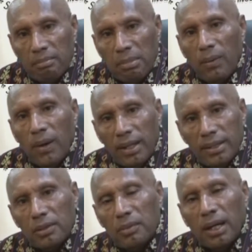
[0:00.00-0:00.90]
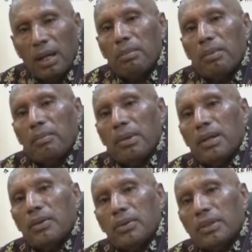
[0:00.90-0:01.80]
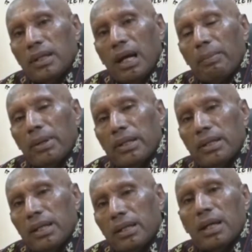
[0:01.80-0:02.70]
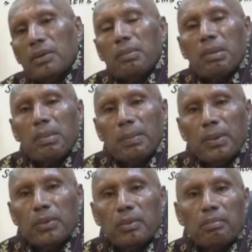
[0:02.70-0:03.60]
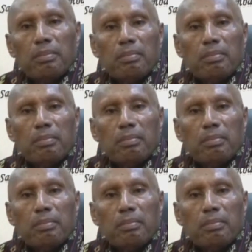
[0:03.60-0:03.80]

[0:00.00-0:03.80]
bawahannya itu akan mengikuti apa yang diinginkan oleh pemimpin untuk